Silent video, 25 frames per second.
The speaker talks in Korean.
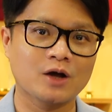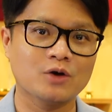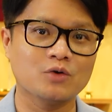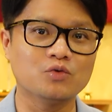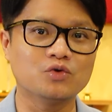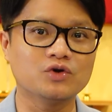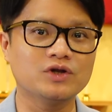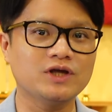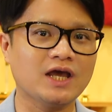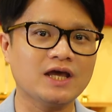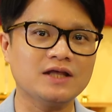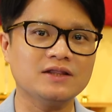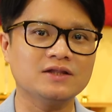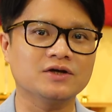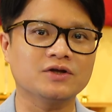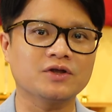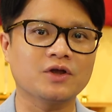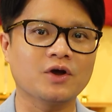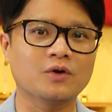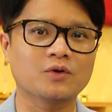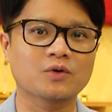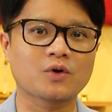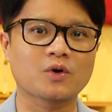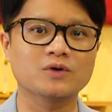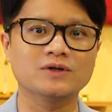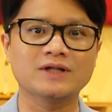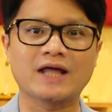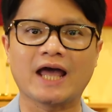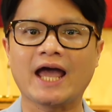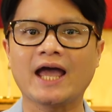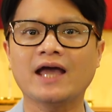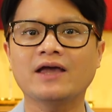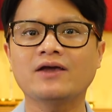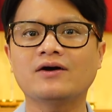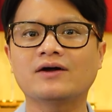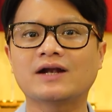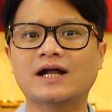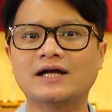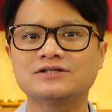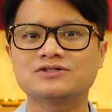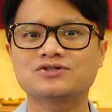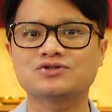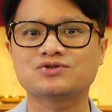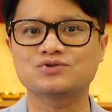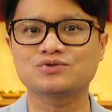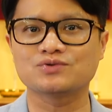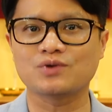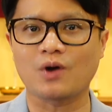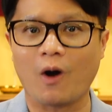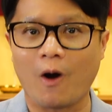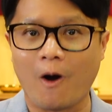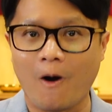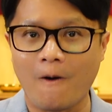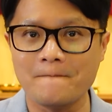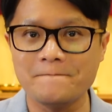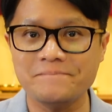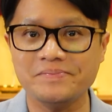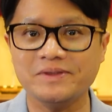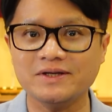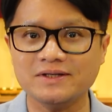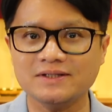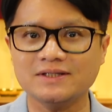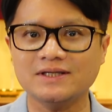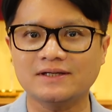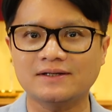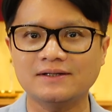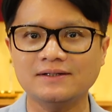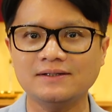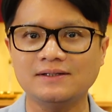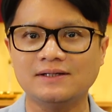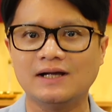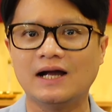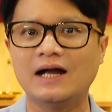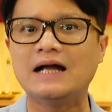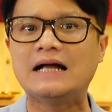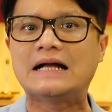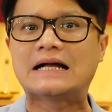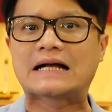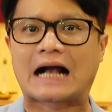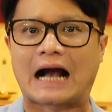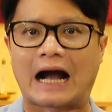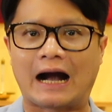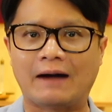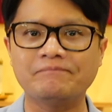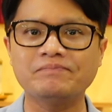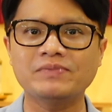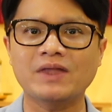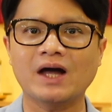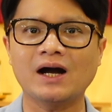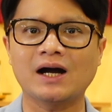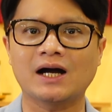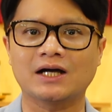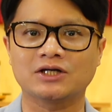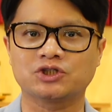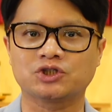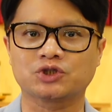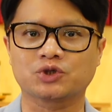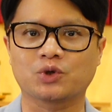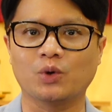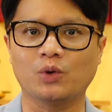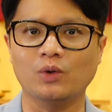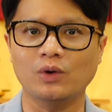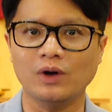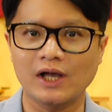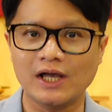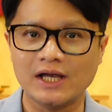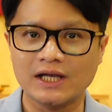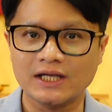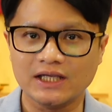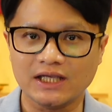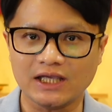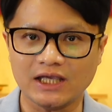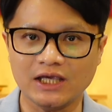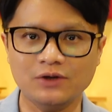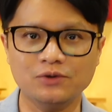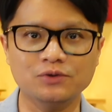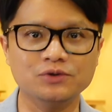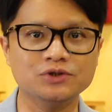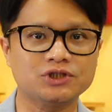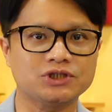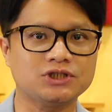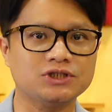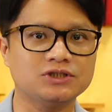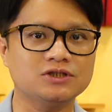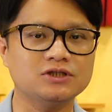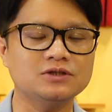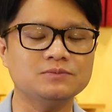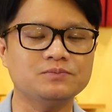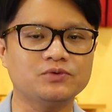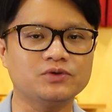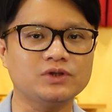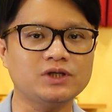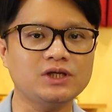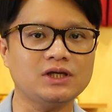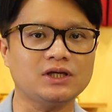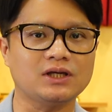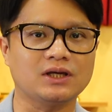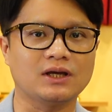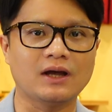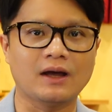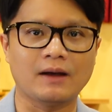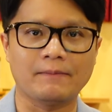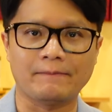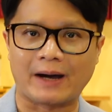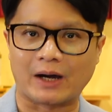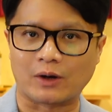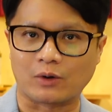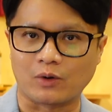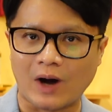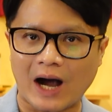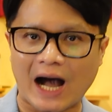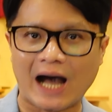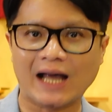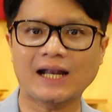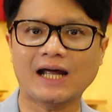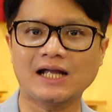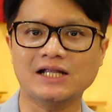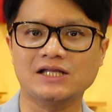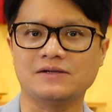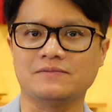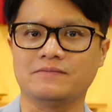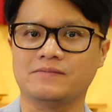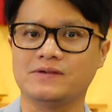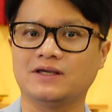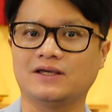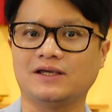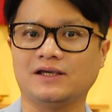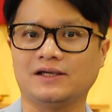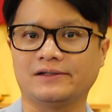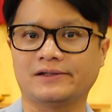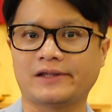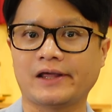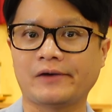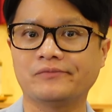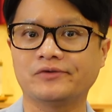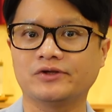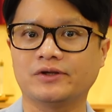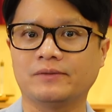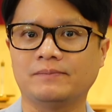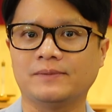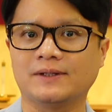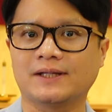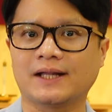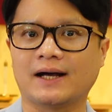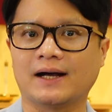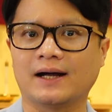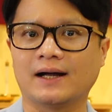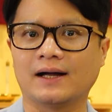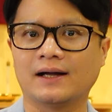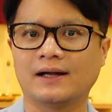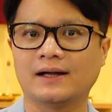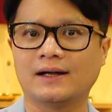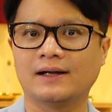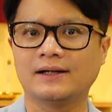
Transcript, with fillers: 우리의 능력으로는 해결할 수 없는 일을 감당하시고 이루시는 분이 바로 하나님이기 때문입니다.